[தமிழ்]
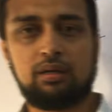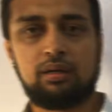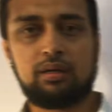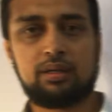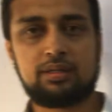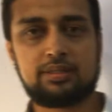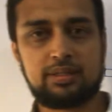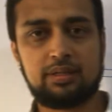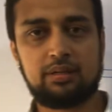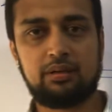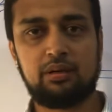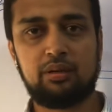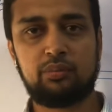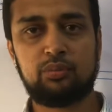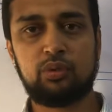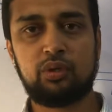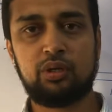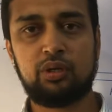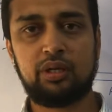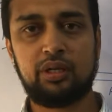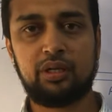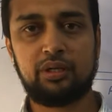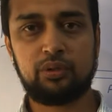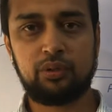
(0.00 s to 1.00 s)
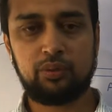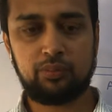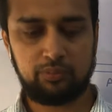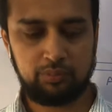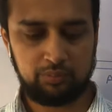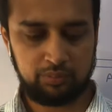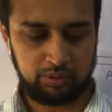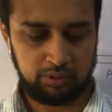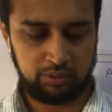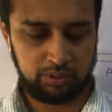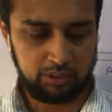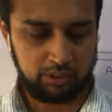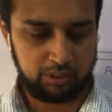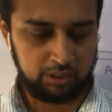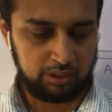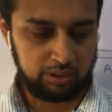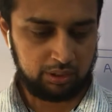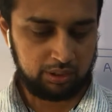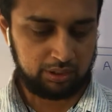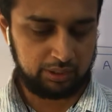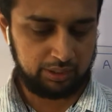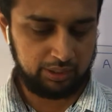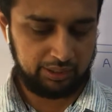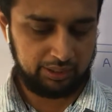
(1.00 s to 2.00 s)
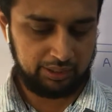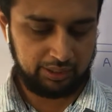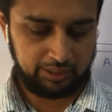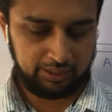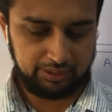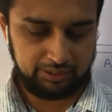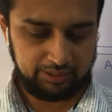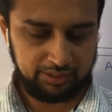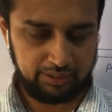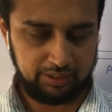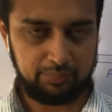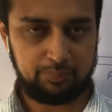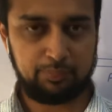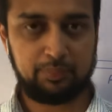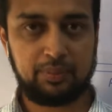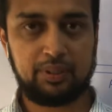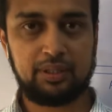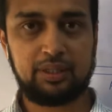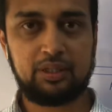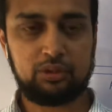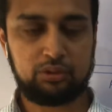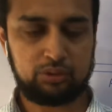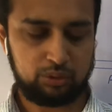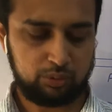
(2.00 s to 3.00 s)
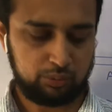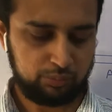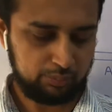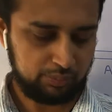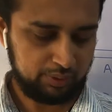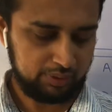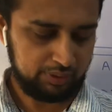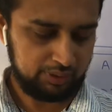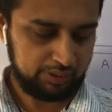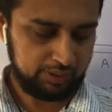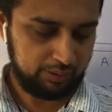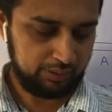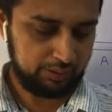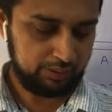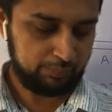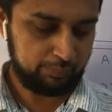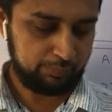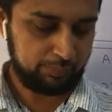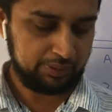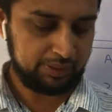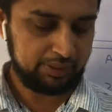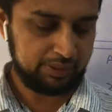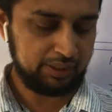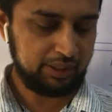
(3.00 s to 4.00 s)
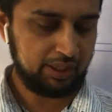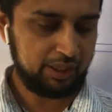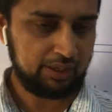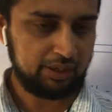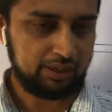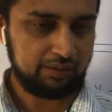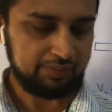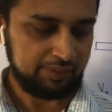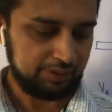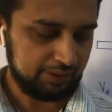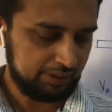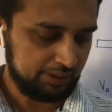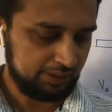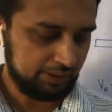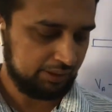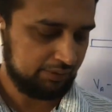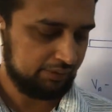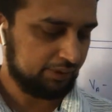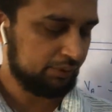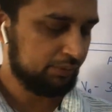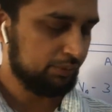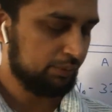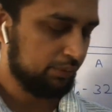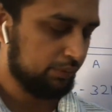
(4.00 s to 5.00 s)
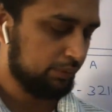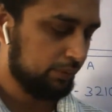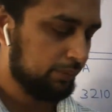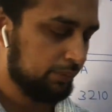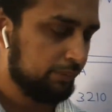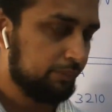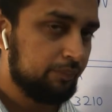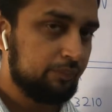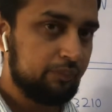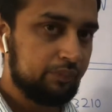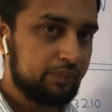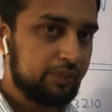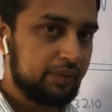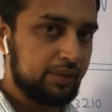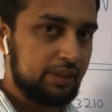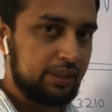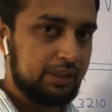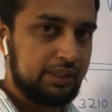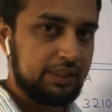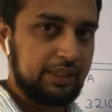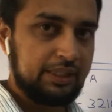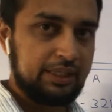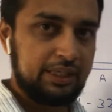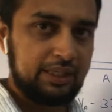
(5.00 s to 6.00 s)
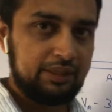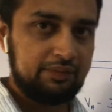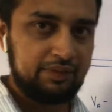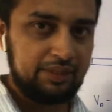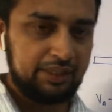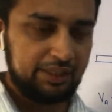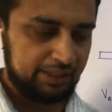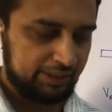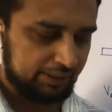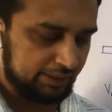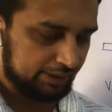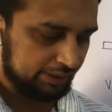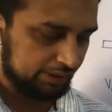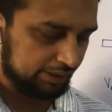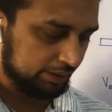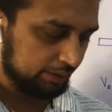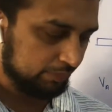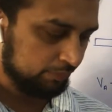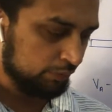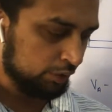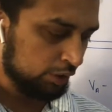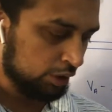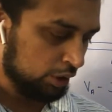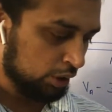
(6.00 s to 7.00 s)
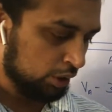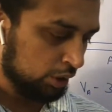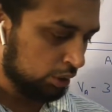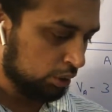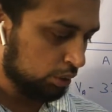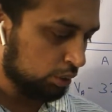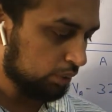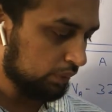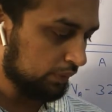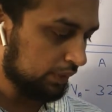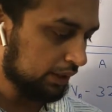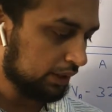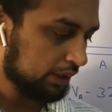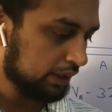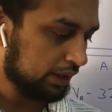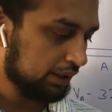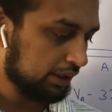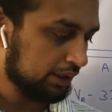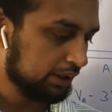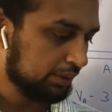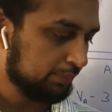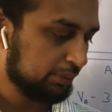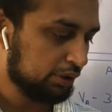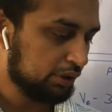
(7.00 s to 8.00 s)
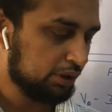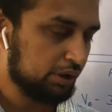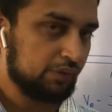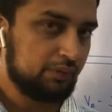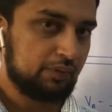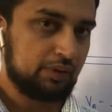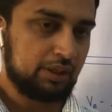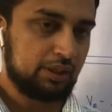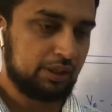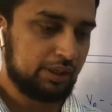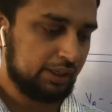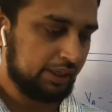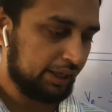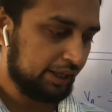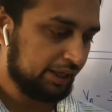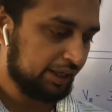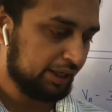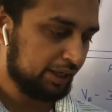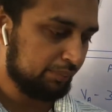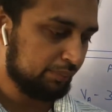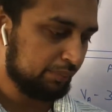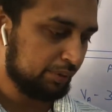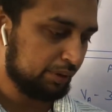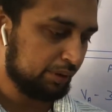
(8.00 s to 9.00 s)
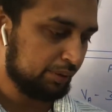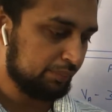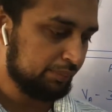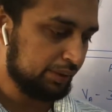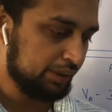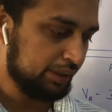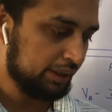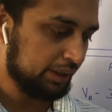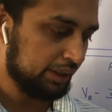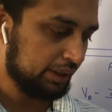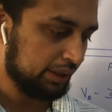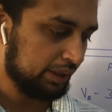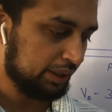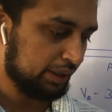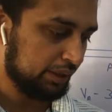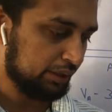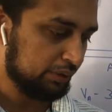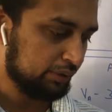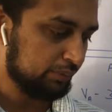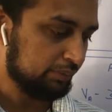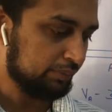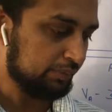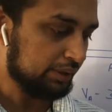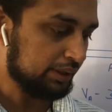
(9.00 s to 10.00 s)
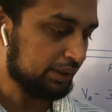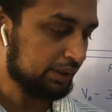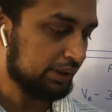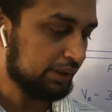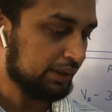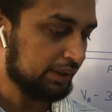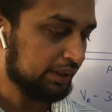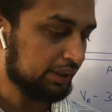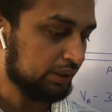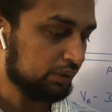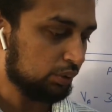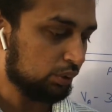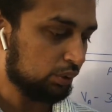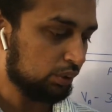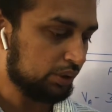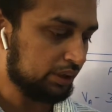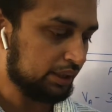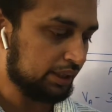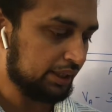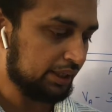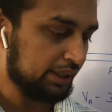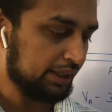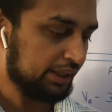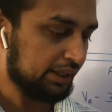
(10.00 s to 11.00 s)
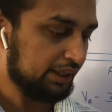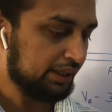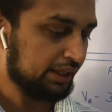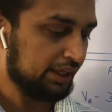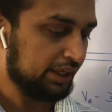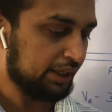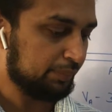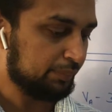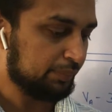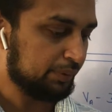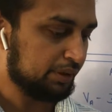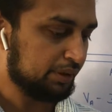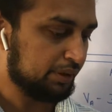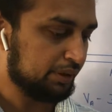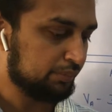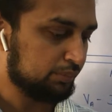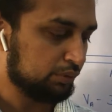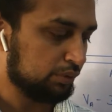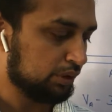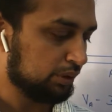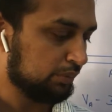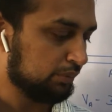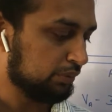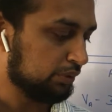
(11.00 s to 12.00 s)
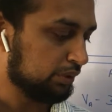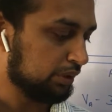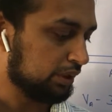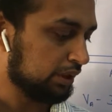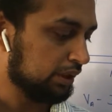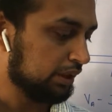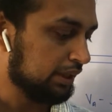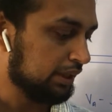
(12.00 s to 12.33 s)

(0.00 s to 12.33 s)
அஸ்ஸலாமு அலைக்கும் ரெண்டாயிரத்தி பதினொன்பதுல பதினாறாவது கேள்விக்கு வருவோம் இந்த கேள்வியில் என்னென்னா உருவில் காட்டப்பட்டுள்ளவாறு ஏக்கமா பி எனும் இரு கோள்களை இணைப்பதன் மூலம் ஒரு